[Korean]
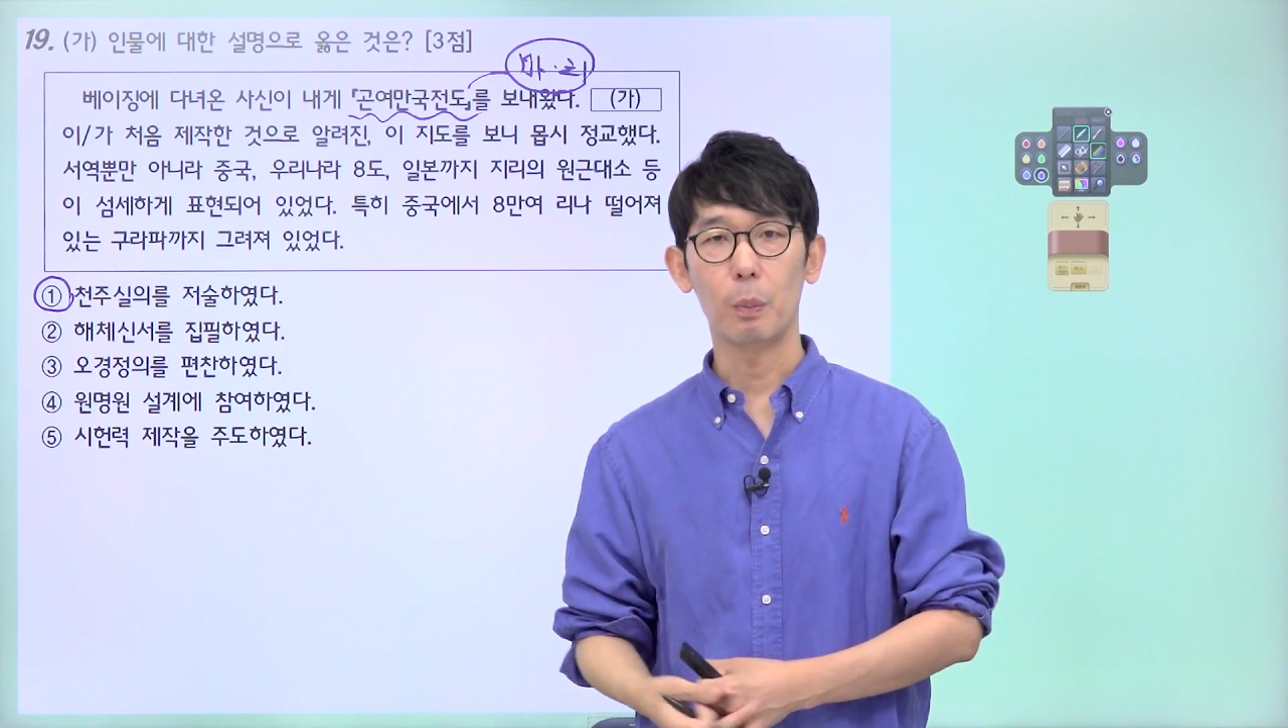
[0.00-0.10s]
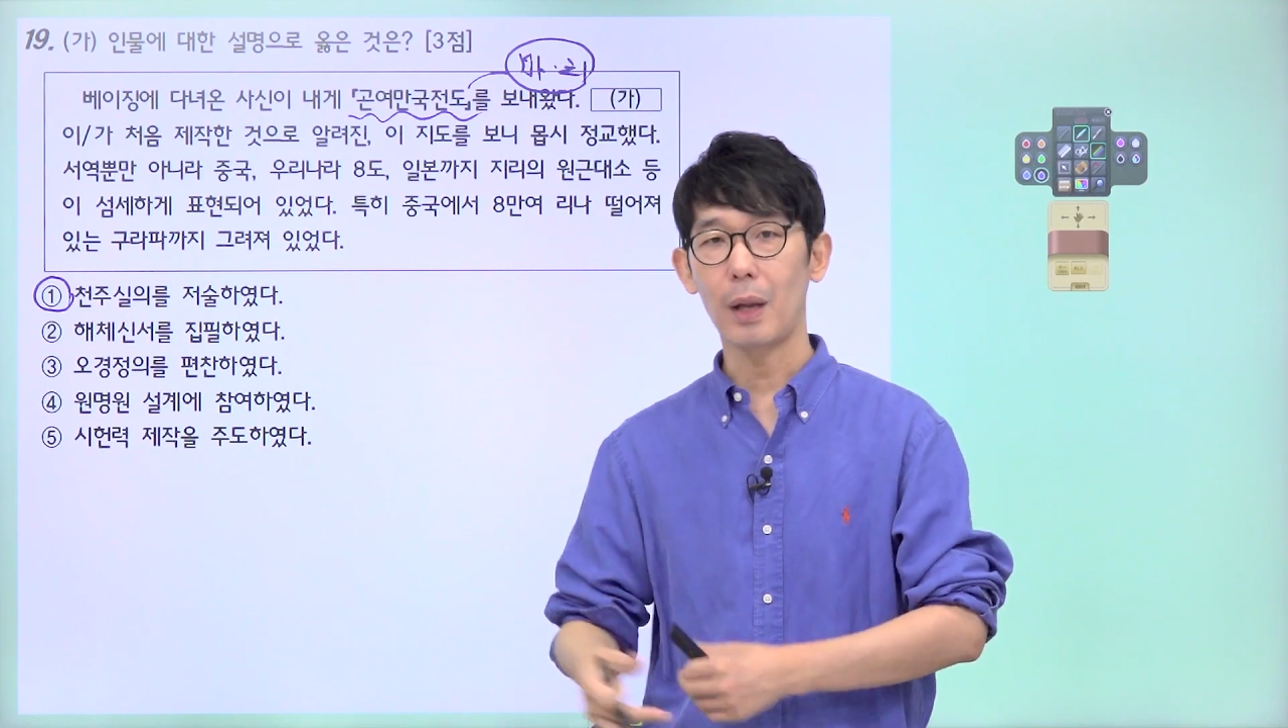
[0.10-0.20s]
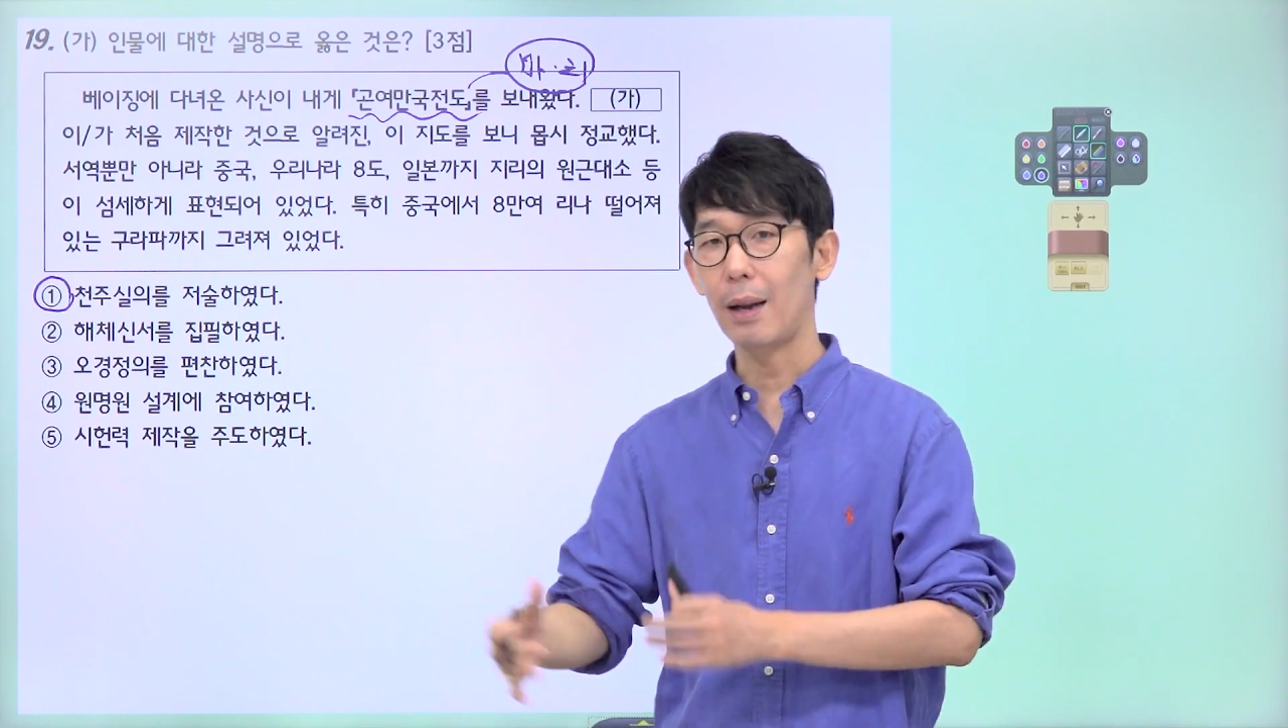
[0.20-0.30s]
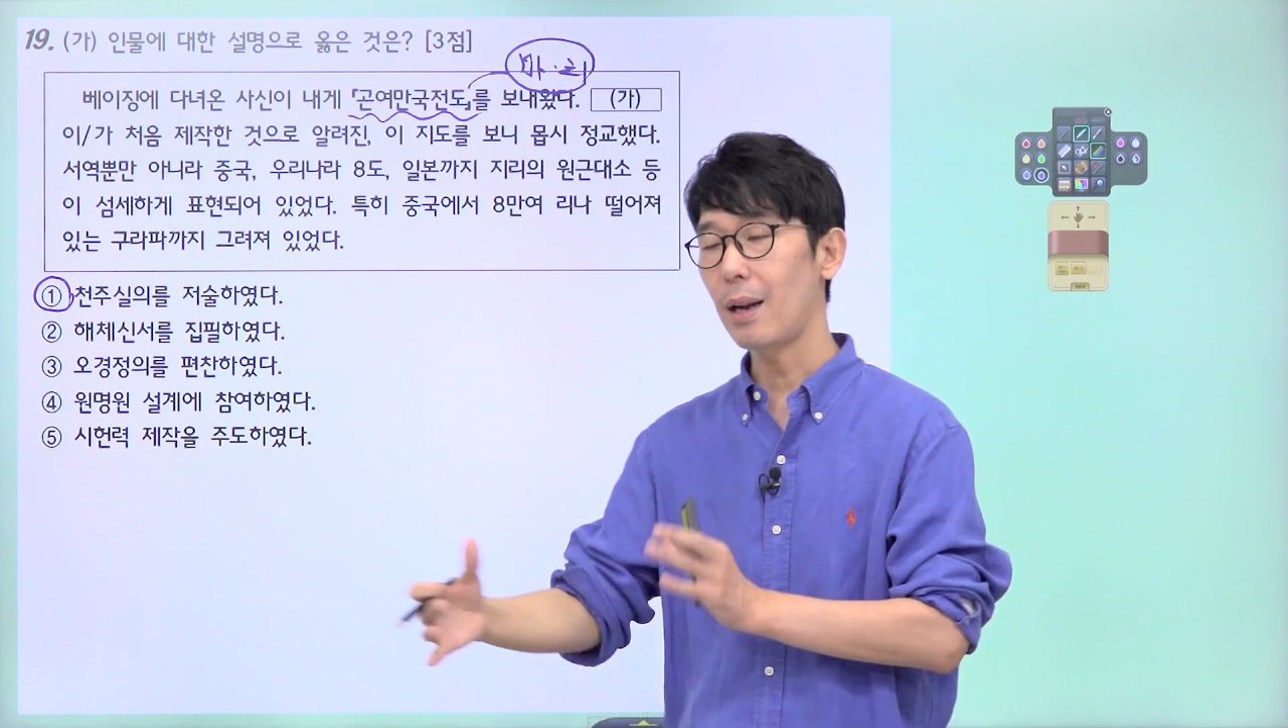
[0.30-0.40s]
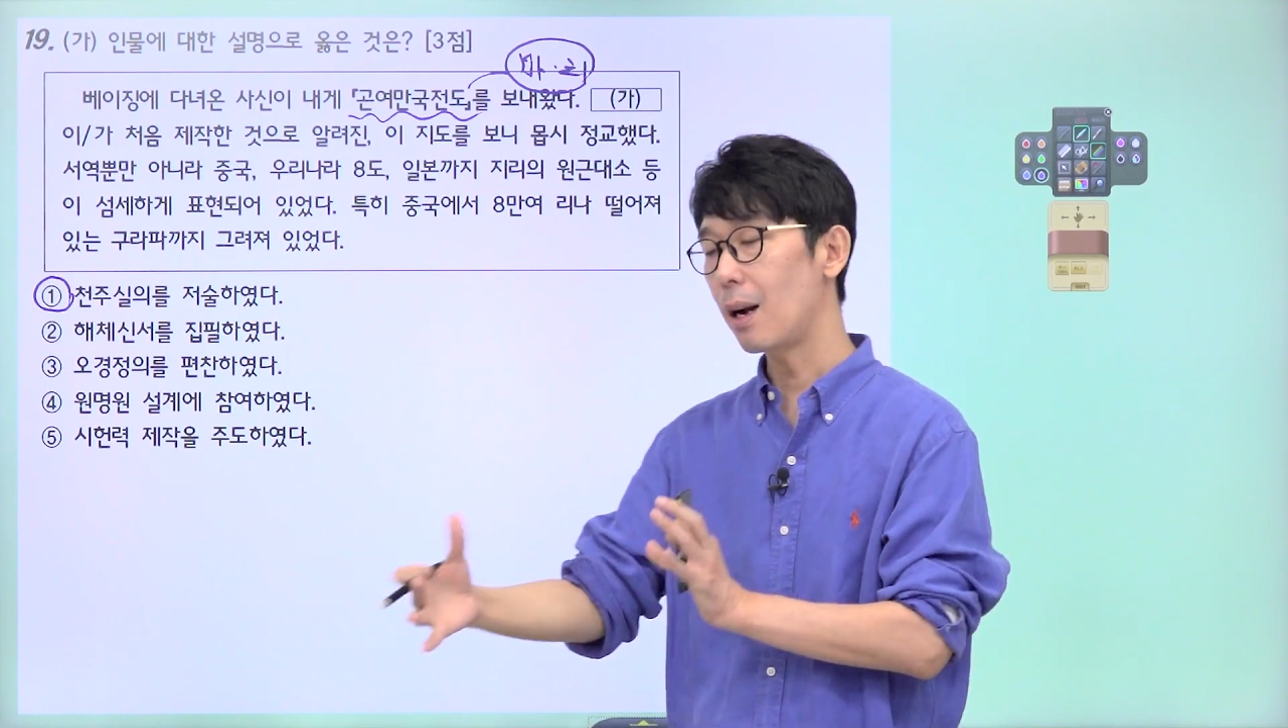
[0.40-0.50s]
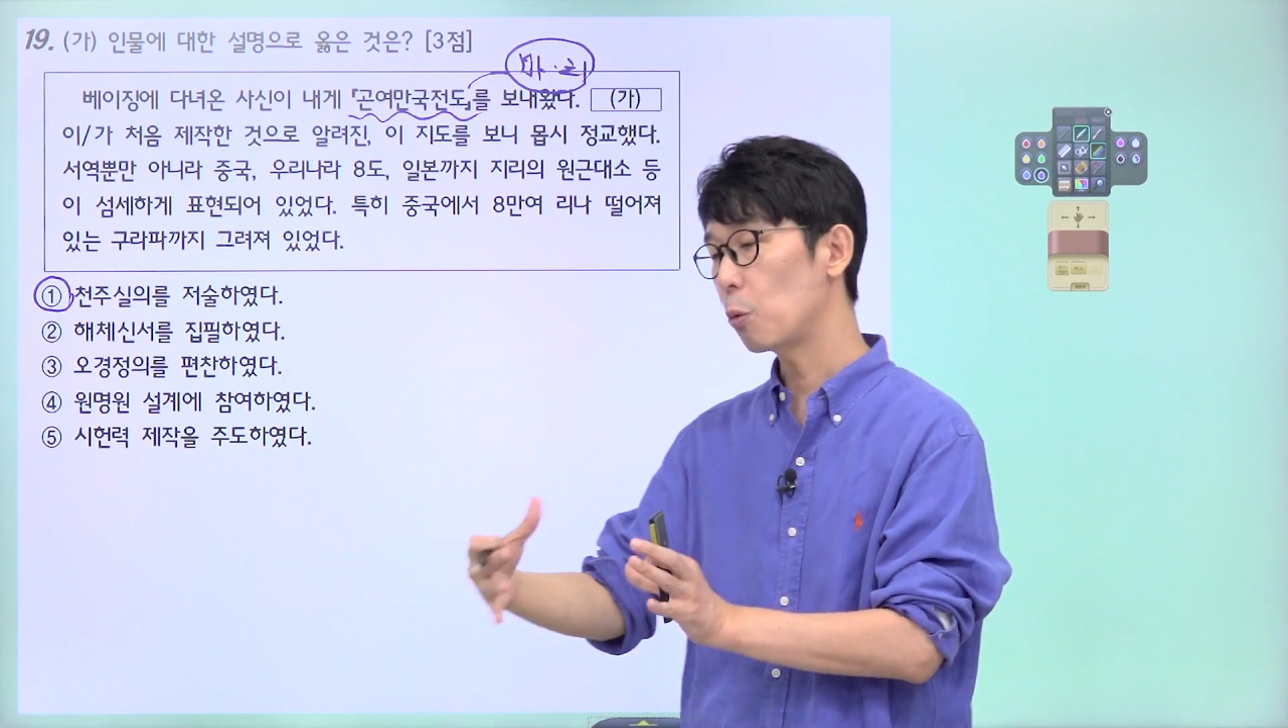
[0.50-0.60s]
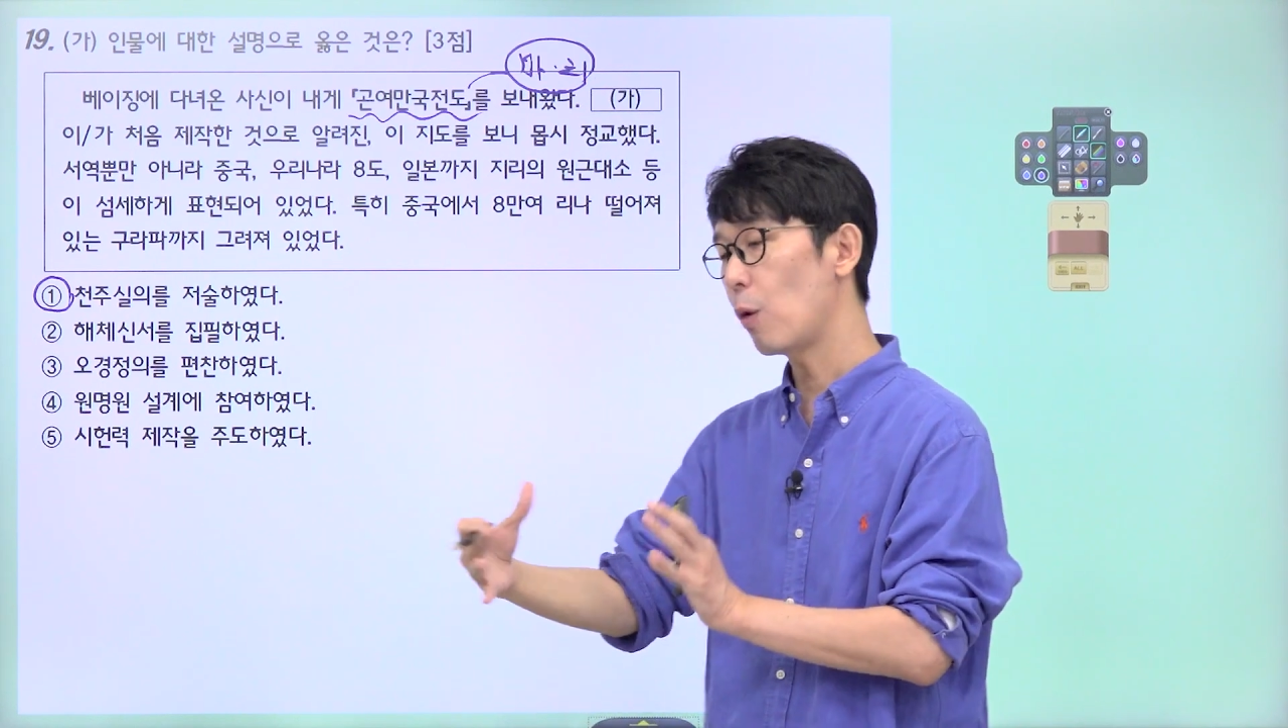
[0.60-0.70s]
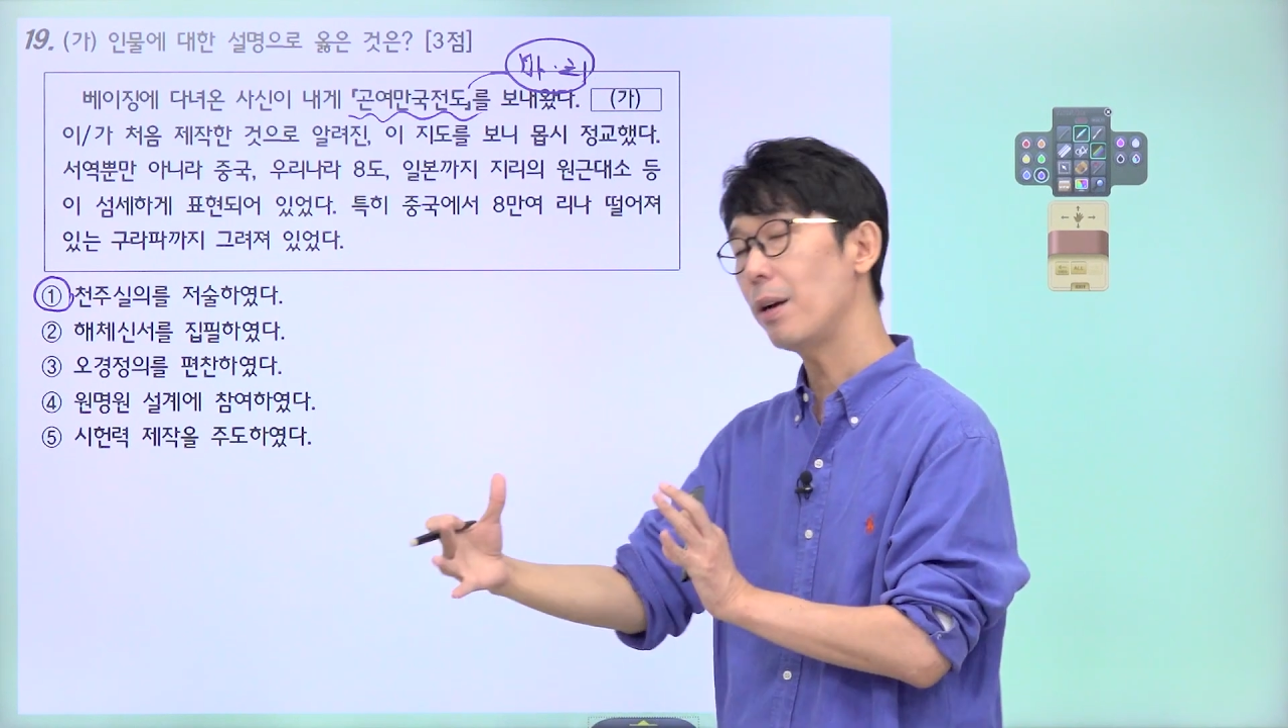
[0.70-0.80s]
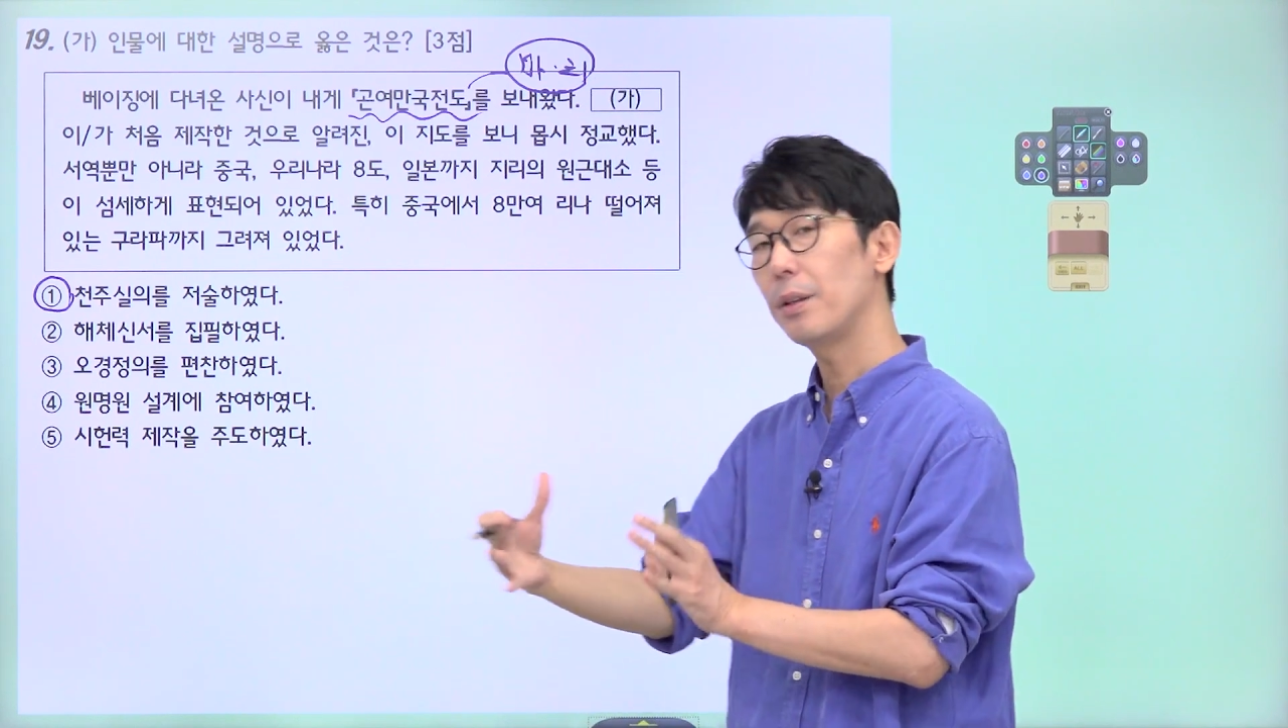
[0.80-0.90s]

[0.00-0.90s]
난학과